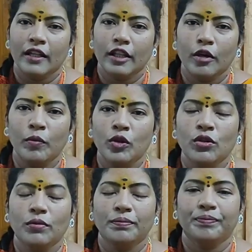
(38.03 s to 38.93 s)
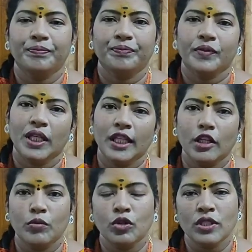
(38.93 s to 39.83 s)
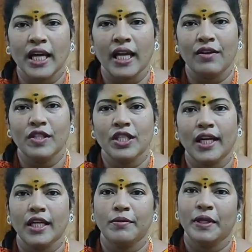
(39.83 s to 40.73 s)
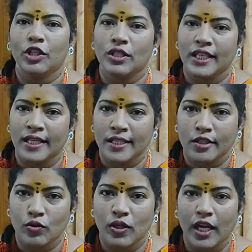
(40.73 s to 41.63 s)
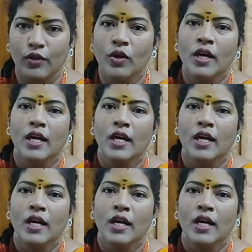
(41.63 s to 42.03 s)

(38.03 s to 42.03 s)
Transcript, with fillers: ఇంతకుముందు ఇంతకుముందు చాలా విషయాలు నేను మీతో షేర్ చేసుకున్నాను